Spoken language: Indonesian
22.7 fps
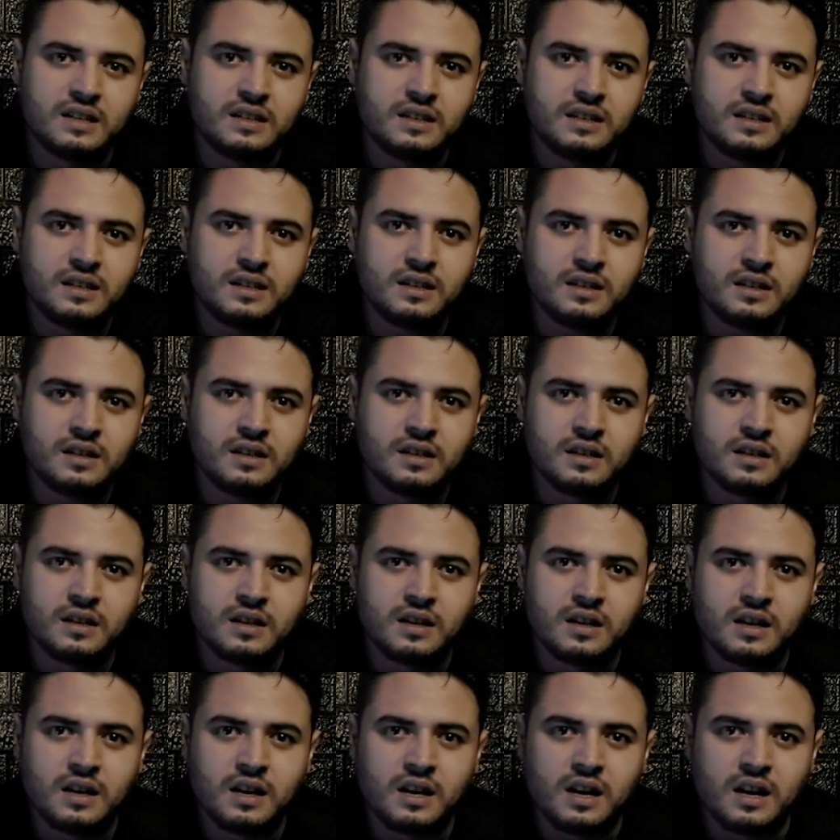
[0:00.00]
ini
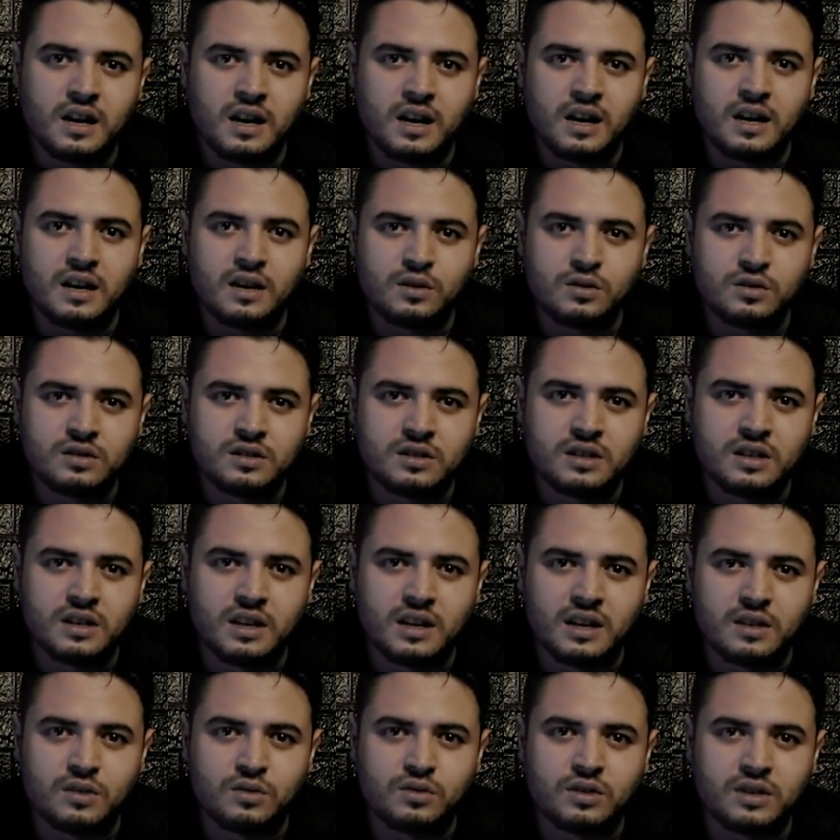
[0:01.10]
harus
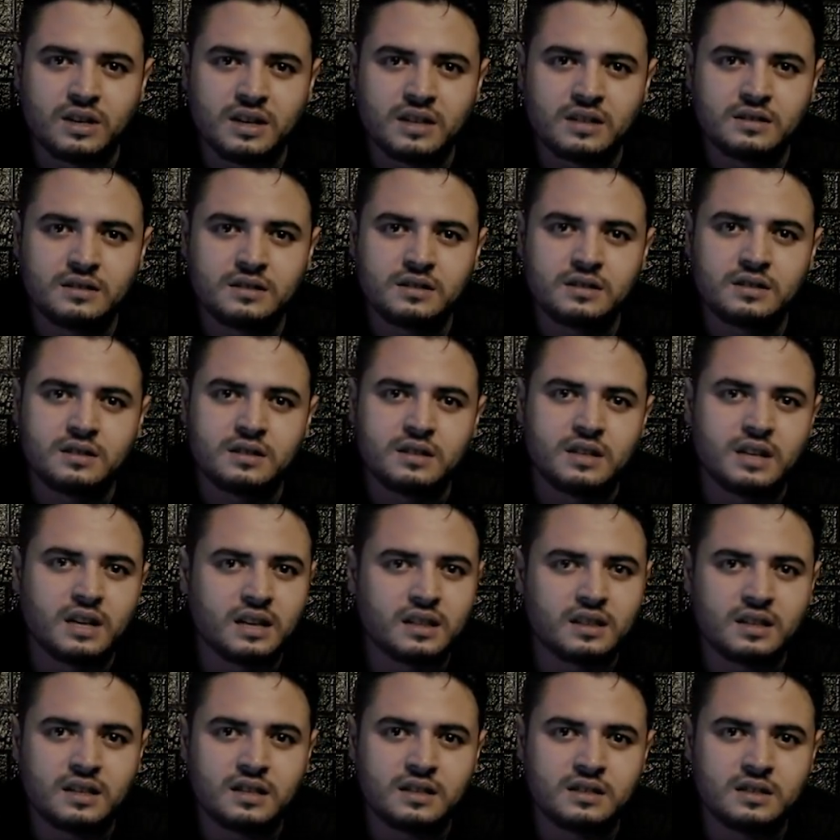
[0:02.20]
dilakukan di
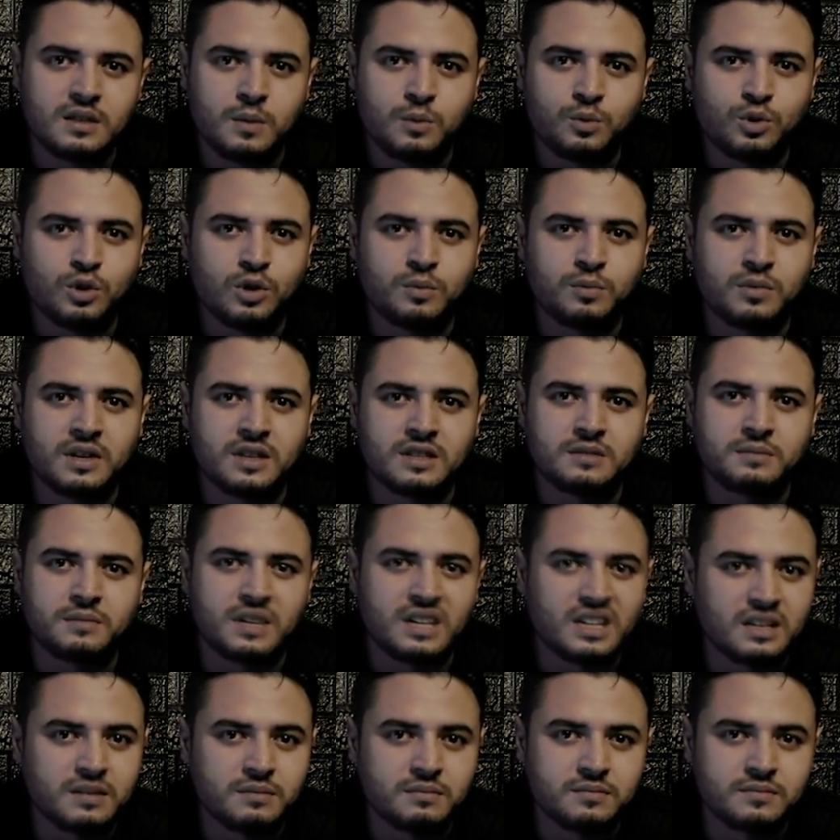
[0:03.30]
atas jam 12
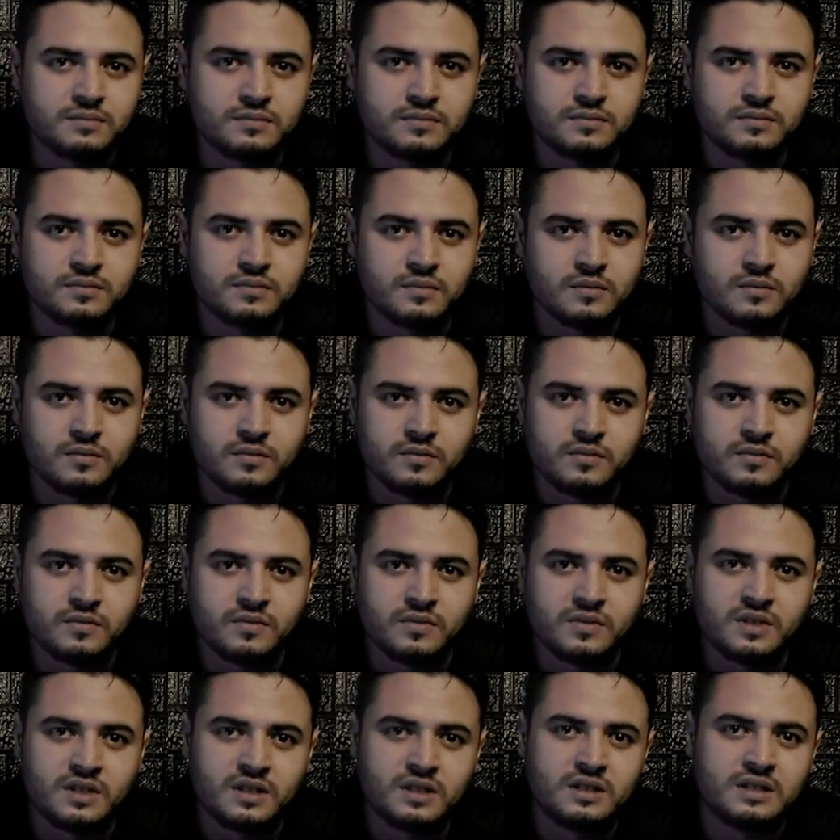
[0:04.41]
malam.
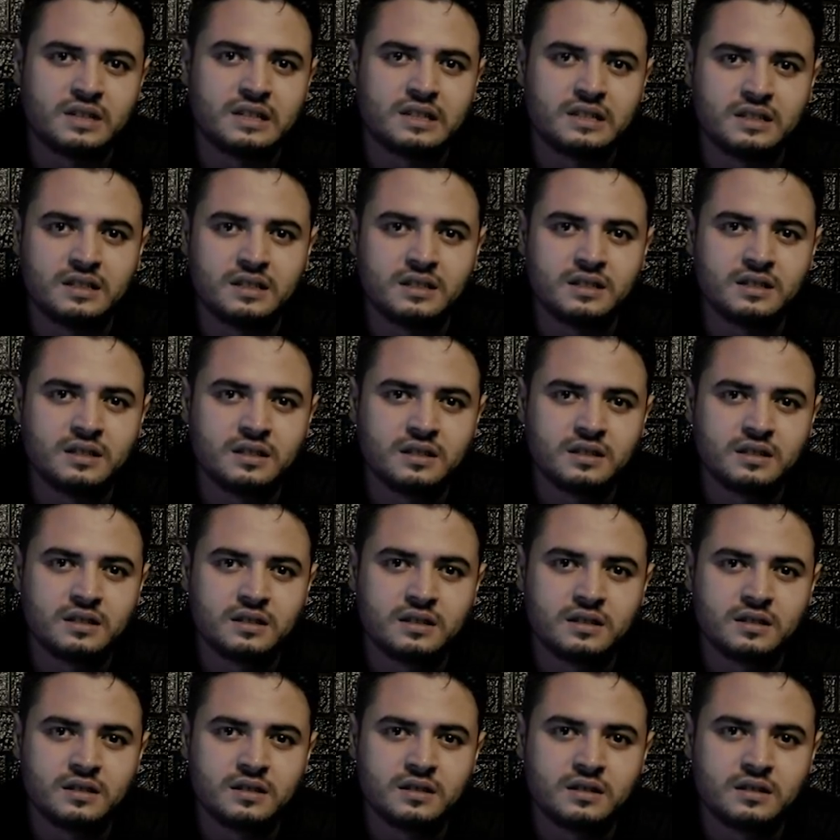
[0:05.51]
Jadi,
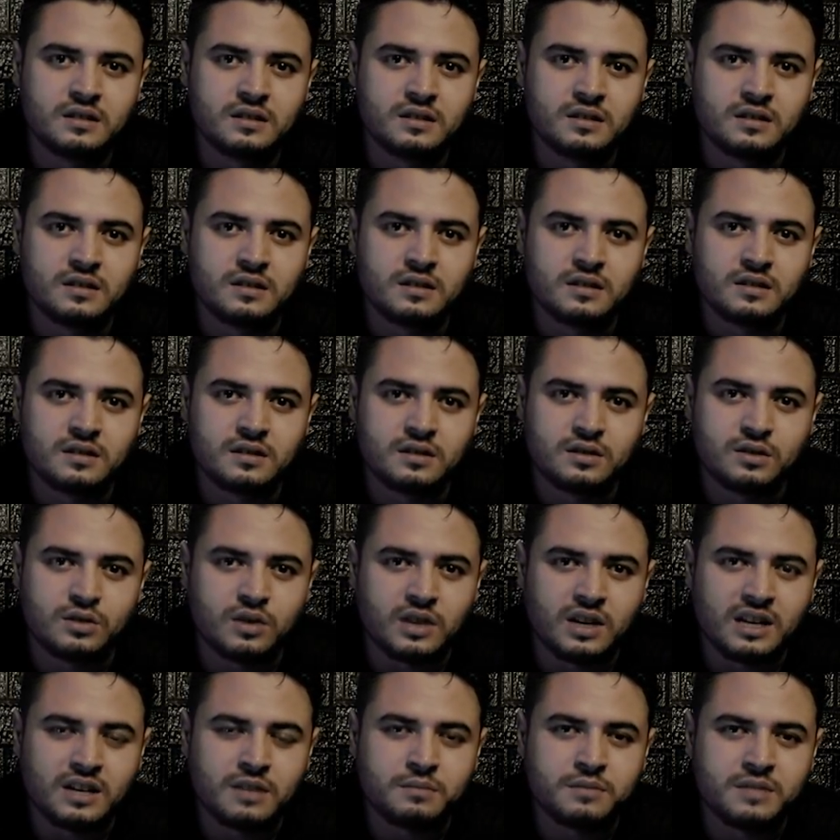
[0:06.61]

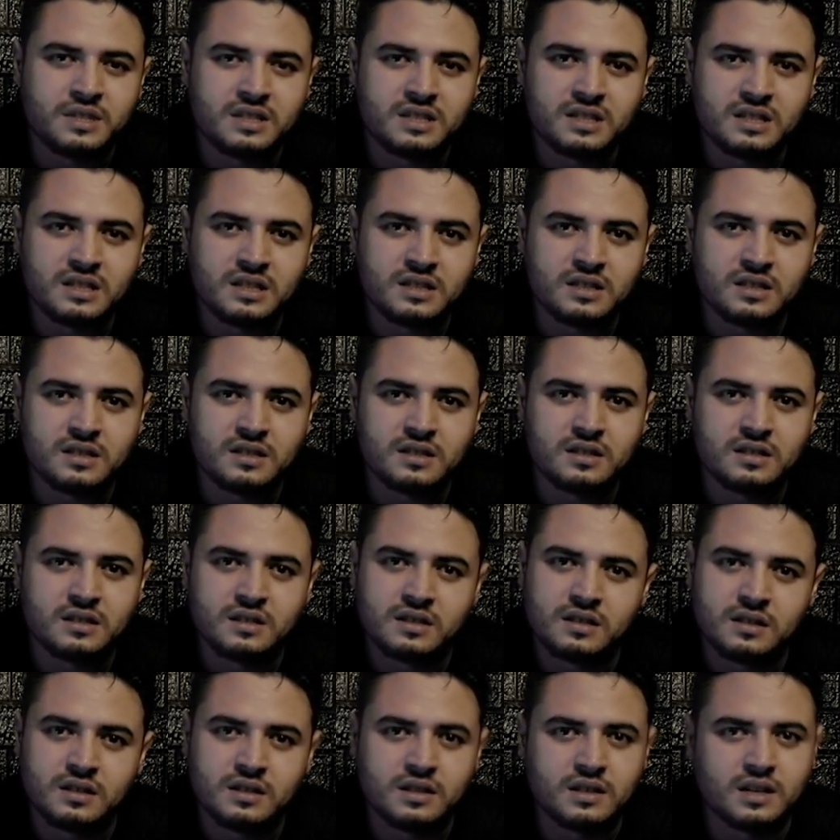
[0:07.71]
soal mistis
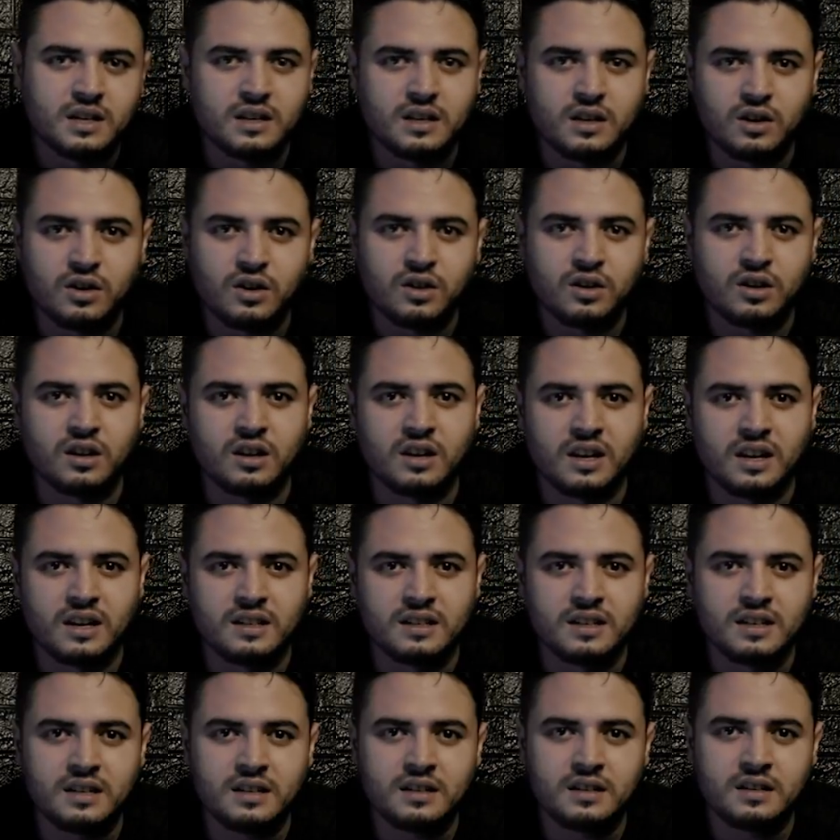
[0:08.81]
dan
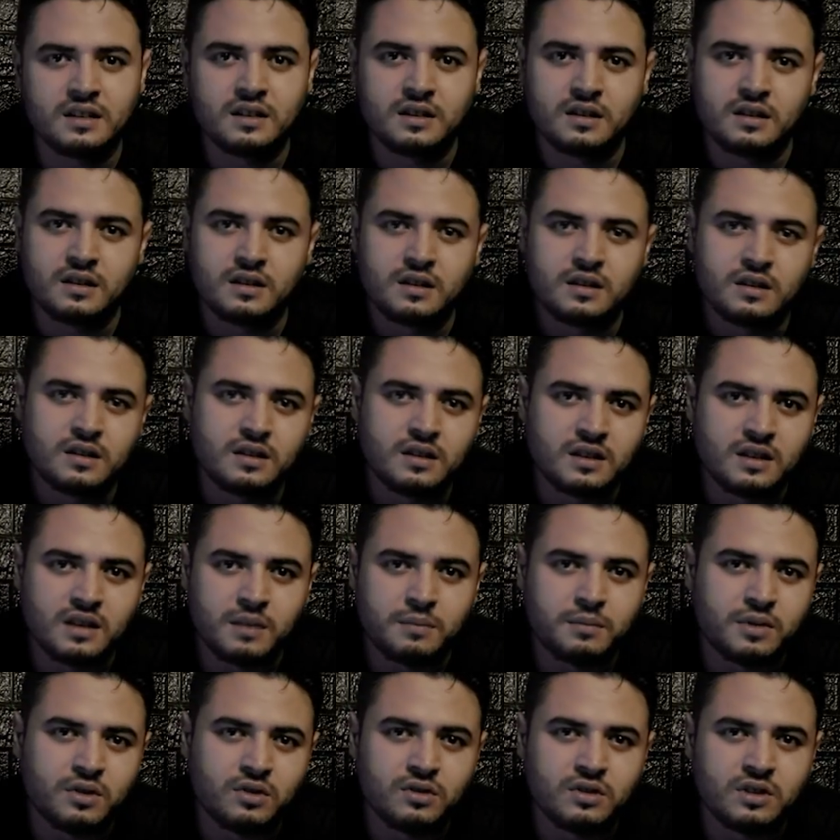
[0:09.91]
kehororannya
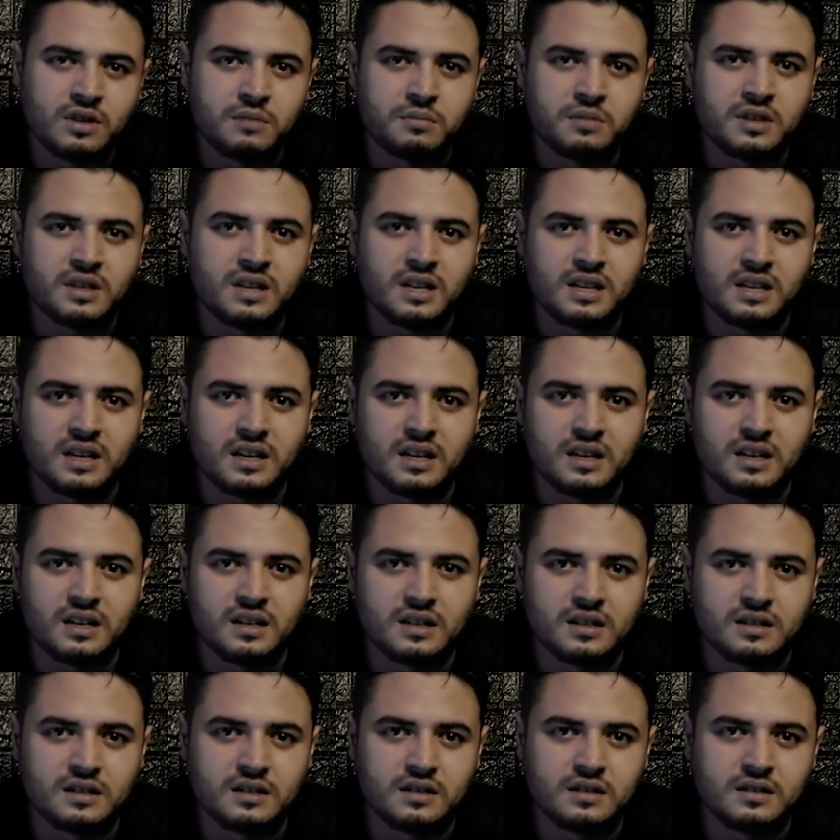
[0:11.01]
tidak perlu dipertanyakan
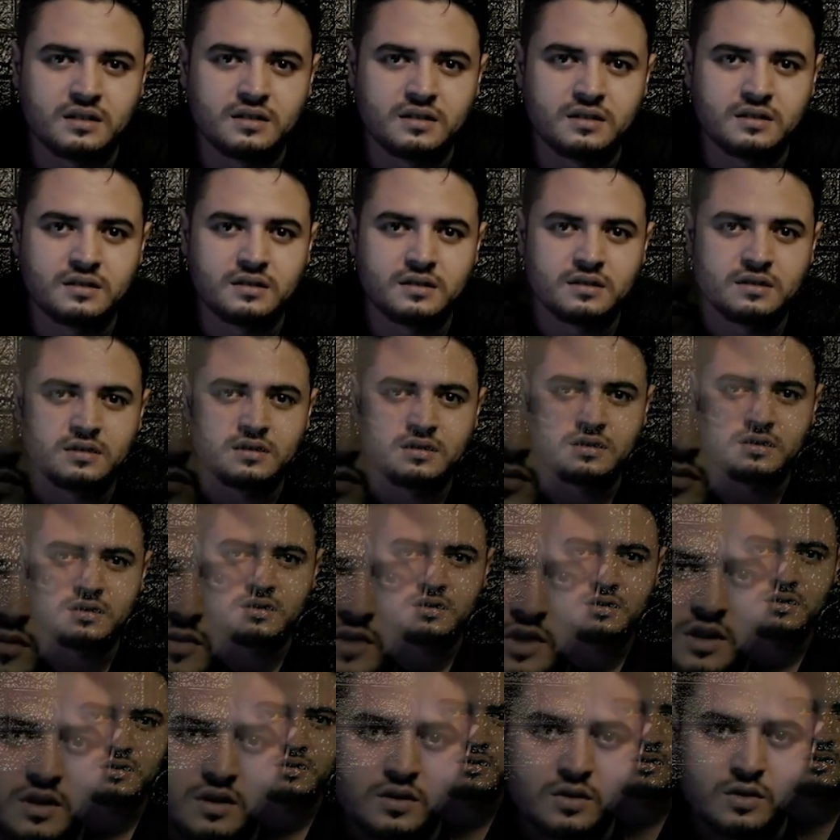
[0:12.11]
lagi.
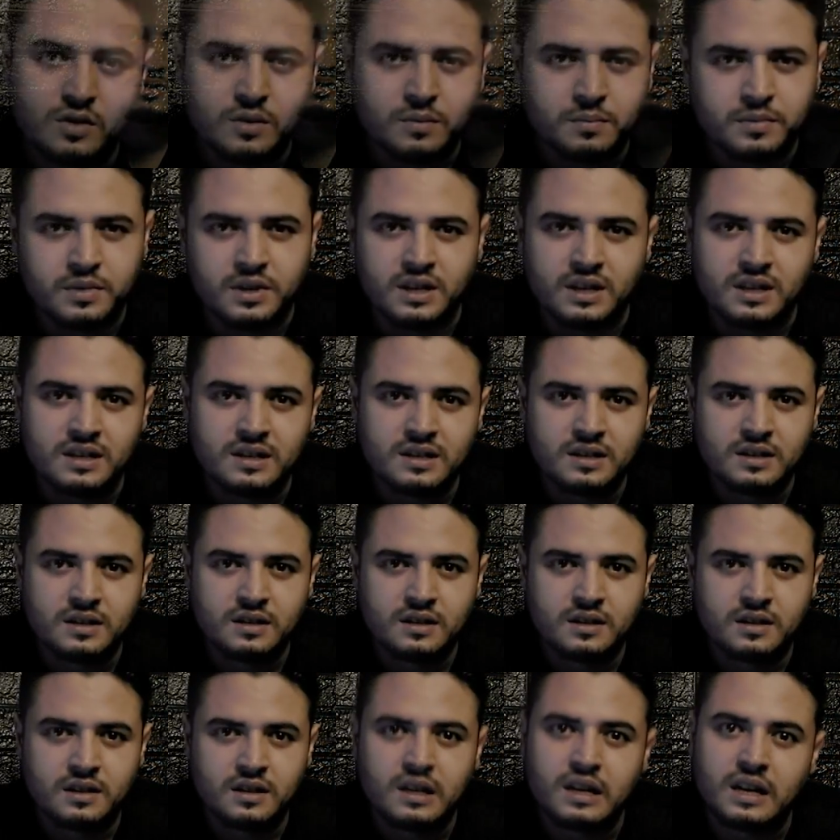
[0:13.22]
Coba
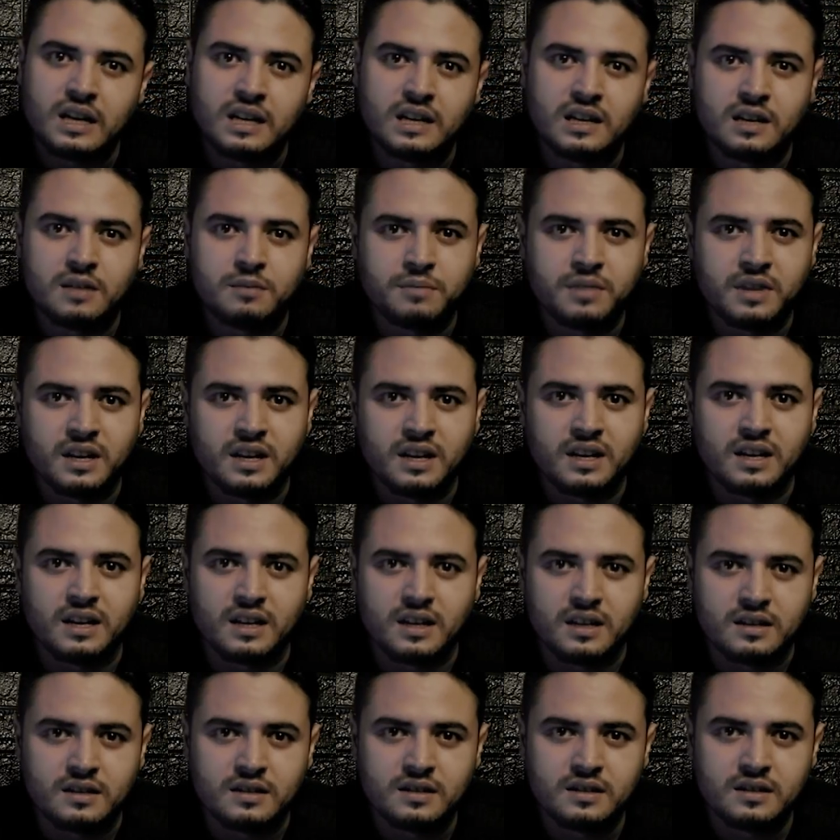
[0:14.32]
kalian
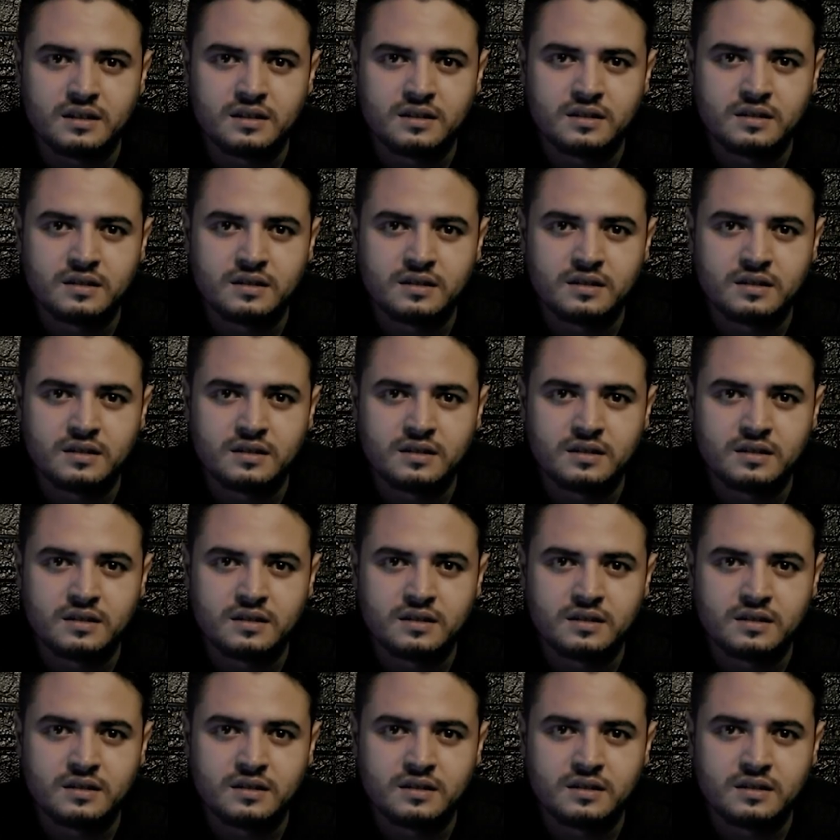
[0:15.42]
bayangkan